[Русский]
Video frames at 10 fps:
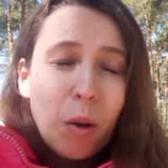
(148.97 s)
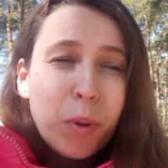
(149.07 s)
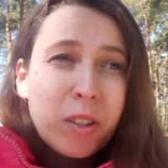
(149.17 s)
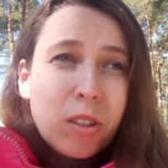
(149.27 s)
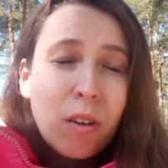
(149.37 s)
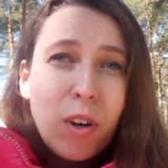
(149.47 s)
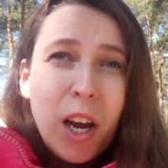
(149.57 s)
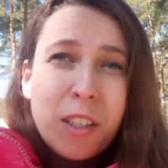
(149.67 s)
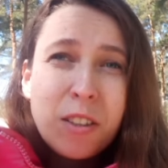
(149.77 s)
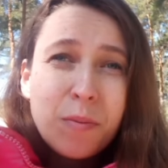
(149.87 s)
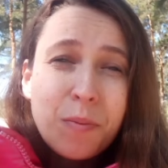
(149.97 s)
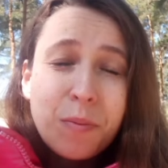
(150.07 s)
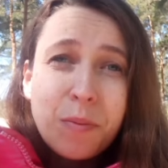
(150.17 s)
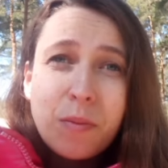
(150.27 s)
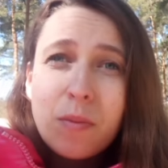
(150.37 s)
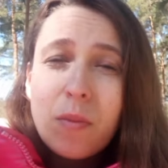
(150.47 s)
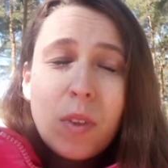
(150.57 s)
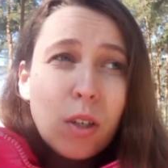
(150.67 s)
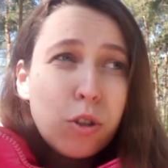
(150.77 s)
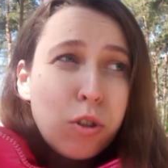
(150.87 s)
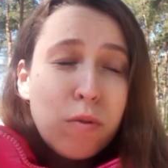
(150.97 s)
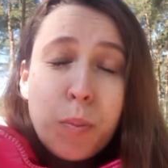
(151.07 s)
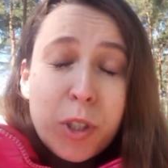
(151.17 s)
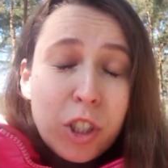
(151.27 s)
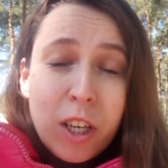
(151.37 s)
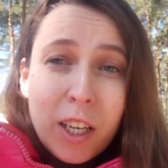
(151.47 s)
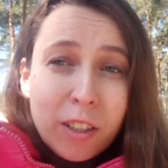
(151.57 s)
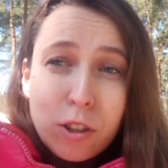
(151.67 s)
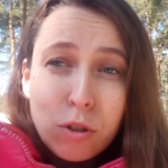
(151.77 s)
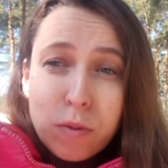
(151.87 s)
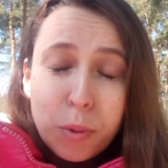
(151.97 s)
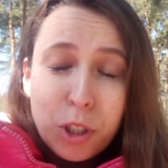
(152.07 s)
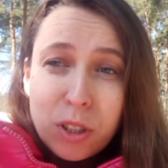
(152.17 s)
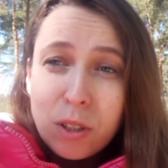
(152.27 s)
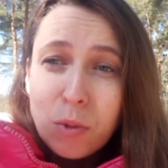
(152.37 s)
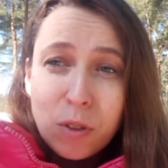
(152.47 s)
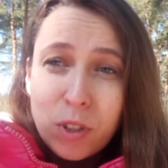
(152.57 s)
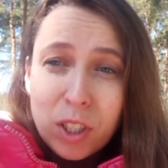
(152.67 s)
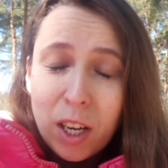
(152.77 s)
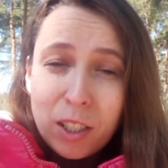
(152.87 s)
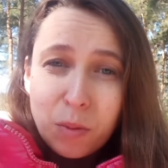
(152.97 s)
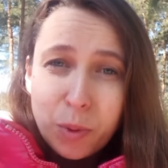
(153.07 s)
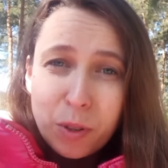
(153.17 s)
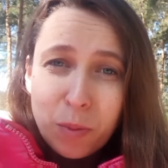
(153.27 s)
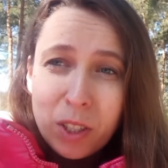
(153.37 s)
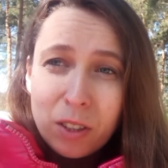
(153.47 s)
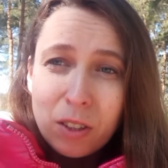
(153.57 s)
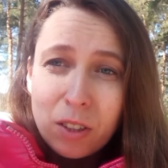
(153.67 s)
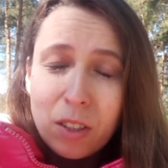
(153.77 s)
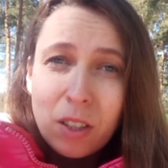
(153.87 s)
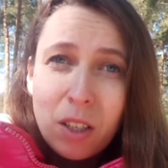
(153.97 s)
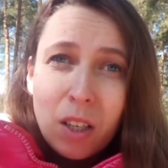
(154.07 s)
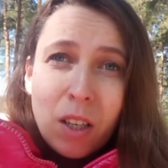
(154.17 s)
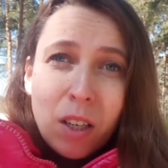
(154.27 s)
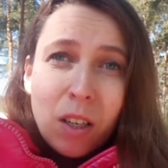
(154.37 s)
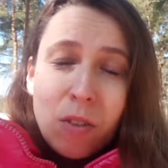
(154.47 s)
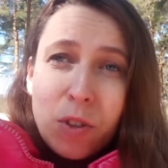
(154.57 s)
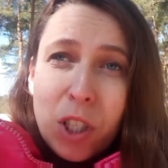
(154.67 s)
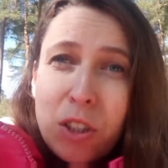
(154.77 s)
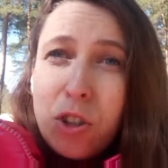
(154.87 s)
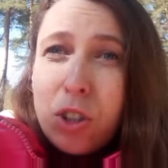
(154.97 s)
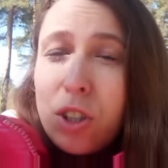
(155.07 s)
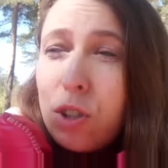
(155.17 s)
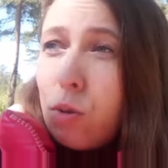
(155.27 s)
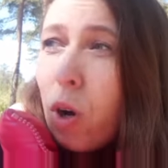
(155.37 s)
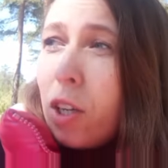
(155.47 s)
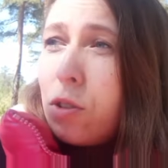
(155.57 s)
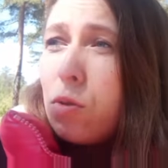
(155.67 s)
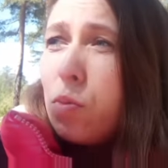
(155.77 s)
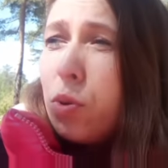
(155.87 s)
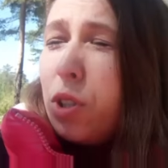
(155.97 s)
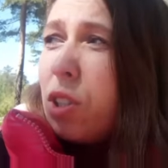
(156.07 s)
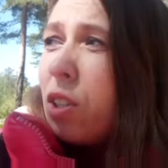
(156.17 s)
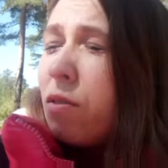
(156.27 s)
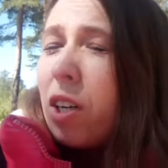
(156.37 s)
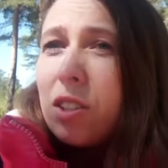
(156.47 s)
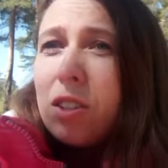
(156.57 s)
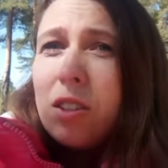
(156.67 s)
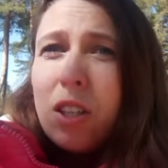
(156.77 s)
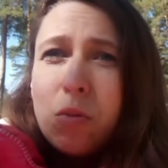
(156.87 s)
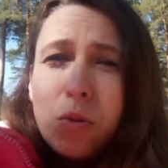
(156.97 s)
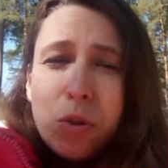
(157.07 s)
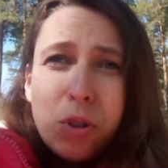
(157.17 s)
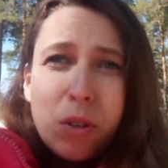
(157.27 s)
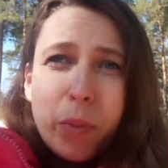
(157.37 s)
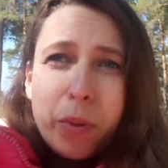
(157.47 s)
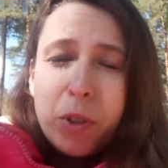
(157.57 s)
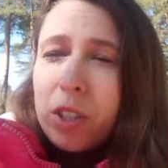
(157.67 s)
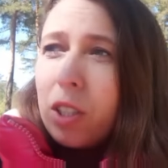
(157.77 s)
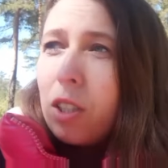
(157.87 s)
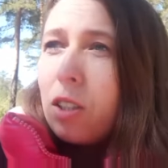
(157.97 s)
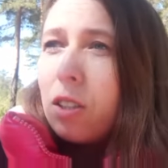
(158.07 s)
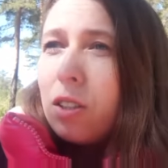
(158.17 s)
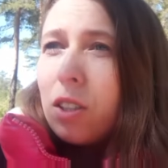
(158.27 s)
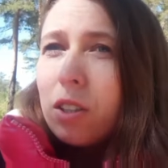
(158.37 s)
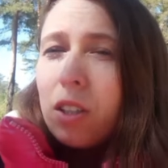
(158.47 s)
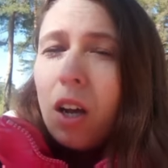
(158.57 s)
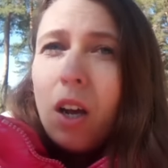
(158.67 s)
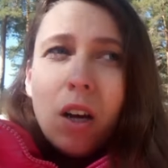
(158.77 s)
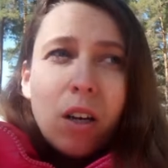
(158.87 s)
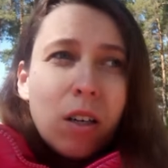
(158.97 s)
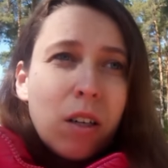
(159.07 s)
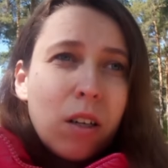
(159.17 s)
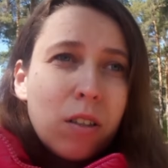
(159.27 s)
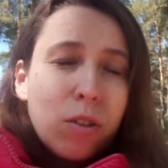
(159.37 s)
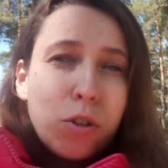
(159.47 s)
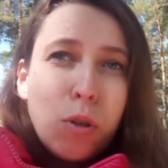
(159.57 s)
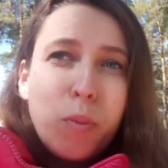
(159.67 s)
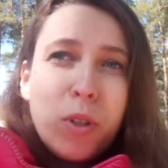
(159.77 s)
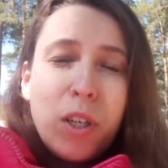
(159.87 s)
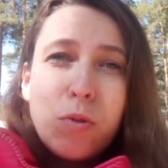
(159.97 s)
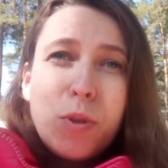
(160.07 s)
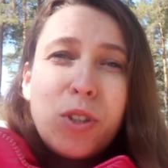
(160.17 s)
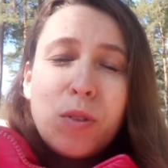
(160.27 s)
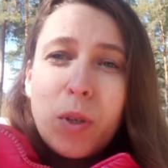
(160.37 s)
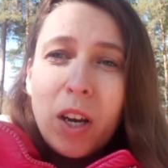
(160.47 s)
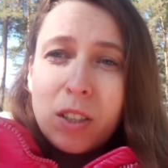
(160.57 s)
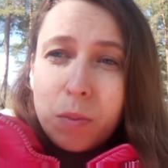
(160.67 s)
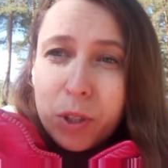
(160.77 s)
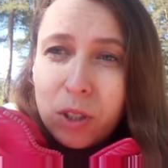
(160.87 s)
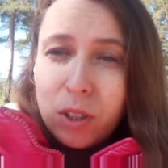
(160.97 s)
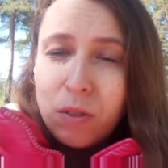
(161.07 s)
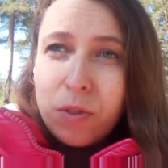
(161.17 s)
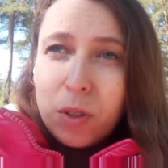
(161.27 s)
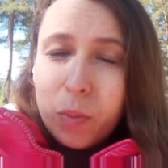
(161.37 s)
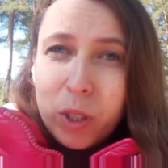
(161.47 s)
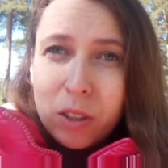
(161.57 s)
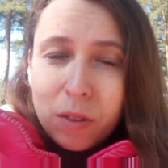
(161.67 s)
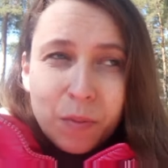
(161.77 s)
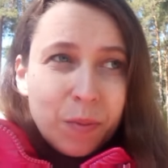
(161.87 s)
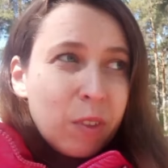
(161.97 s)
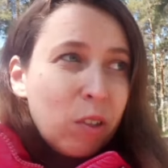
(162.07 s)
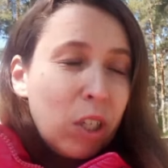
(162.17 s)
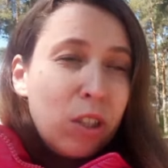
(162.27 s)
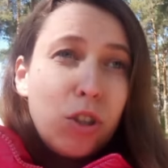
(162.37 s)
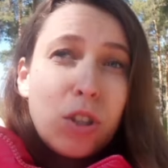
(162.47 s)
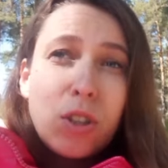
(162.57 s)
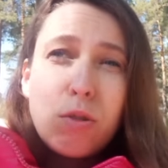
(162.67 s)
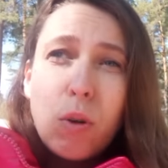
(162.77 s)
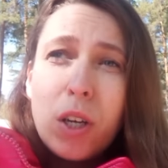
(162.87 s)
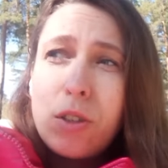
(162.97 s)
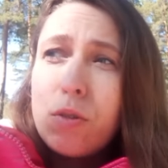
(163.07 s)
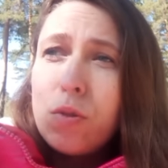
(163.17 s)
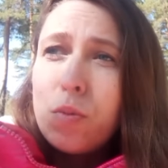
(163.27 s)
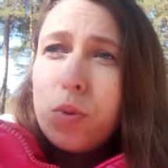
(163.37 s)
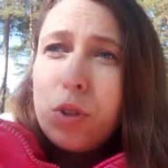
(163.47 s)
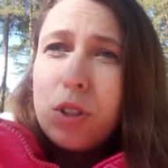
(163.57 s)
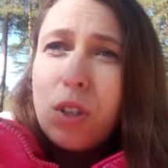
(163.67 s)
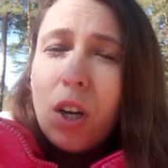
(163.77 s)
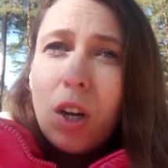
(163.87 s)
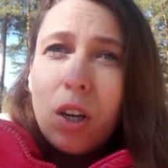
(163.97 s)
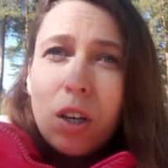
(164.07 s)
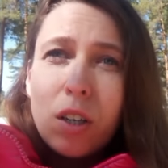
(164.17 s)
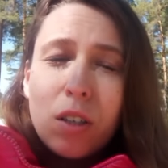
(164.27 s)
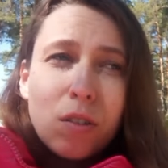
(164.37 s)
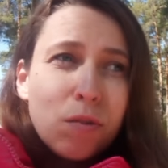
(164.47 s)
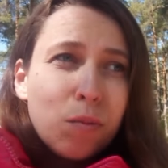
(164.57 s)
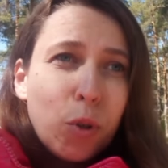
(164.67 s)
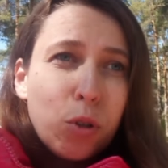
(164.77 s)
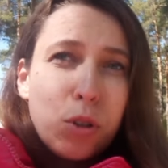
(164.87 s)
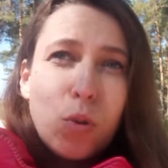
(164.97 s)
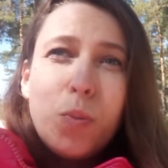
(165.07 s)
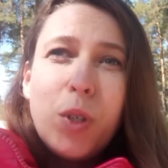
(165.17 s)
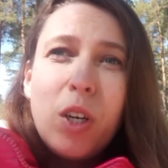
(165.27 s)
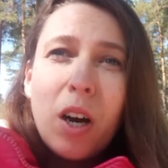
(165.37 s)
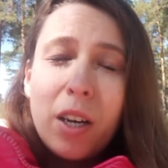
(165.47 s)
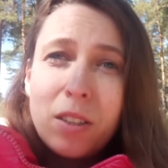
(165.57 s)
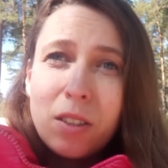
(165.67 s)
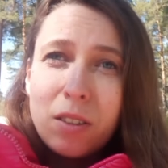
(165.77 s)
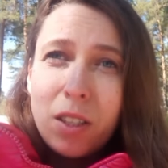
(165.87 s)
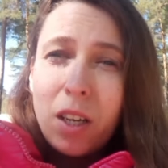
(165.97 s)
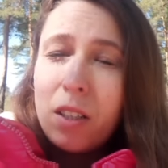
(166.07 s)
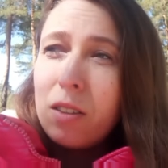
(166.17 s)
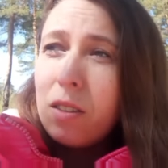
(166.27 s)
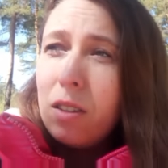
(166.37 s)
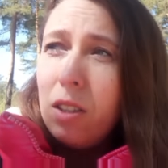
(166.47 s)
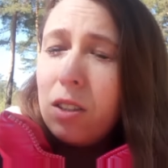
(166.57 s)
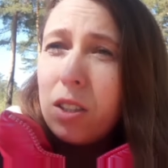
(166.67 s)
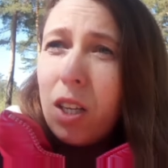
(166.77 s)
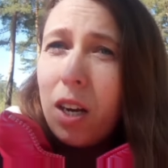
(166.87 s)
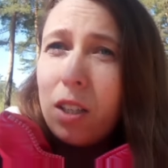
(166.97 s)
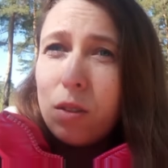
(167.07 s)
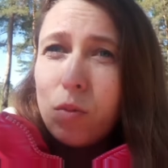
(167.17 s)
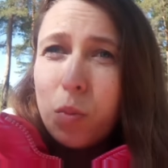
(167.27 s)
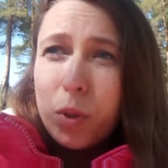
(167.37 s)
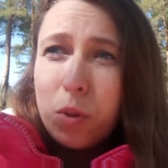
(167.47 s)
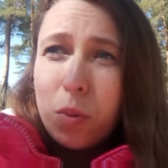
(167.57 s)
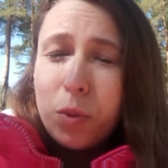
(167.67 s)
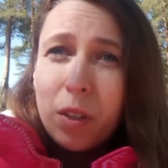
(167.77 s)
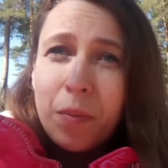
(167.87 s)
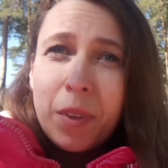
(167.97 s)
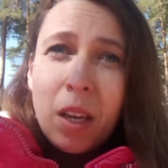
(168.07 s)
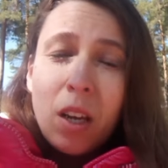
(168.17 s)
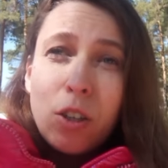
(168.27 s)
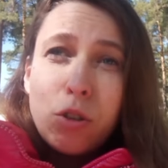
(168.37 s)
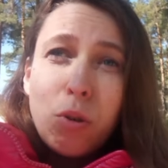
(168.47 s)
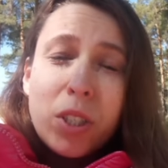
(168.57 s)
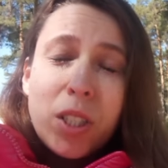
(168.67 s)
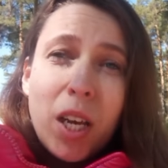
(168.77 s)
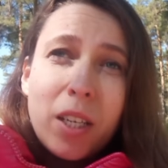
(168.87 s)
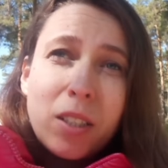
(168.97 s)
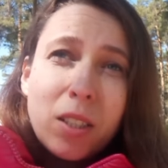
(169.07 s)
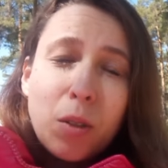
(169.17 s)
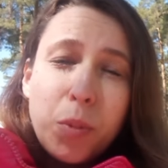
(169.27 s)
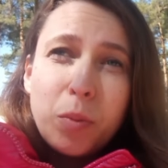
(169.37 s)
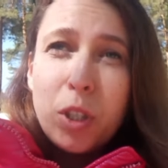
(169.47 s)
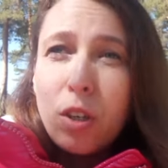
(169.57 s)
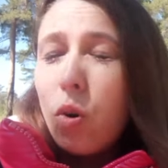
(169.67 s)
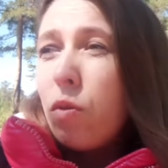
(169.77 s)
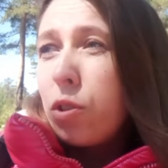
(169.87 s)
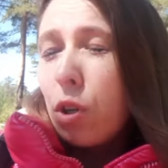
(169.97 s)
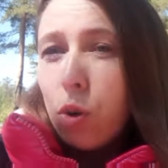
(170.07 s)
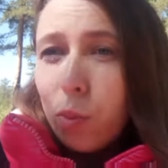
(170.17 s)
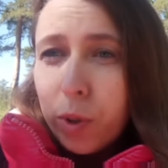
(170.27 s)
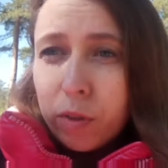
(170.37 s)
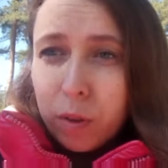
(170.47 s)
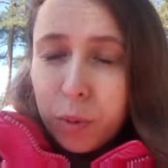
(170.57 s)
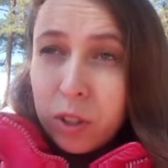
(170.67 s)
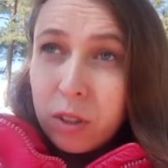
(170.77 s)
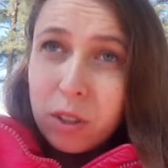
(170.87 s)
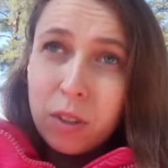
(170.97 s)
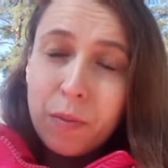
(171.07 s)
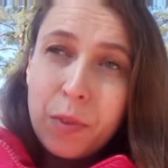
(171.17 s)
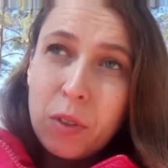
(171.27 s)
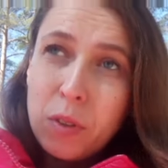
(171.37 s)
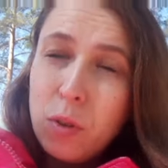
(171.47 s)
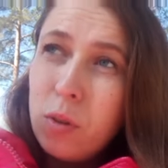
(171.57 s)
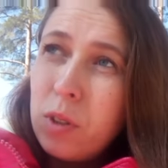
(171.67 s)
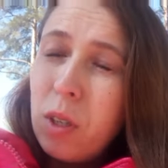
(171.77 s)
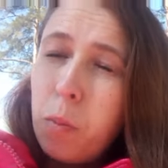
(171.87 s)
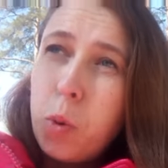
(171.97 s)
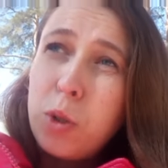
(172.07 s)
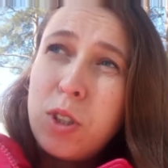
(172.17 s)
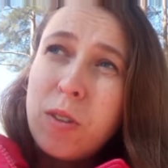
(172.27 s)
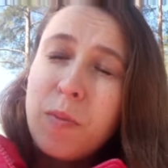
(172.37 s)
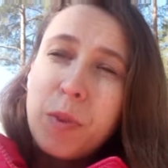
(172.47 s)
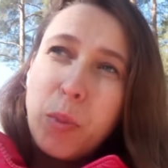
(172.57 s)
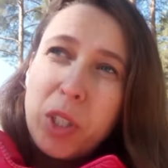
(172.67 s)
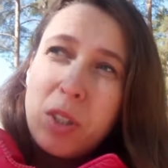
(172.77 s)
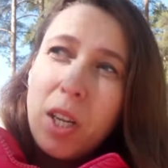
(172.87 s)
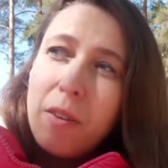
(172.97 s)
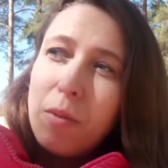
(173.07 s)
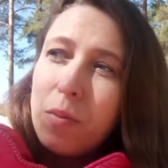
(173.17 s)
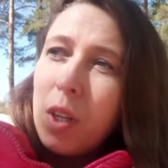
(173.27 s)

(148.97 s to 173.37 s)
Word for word: подставлять, что вы пожалеете, что вообще с ним связались, понимаете? В критической ситуации он будет на вас доносы, например, какие-то делать, э, чтобы лишь бы себя спасти, выбелить. В критической ситуации он будет э, просто убегать, да, и так далее, и тому подобное. Что касается, например, какого-то крупного бизнеса, ну, допустим, представим,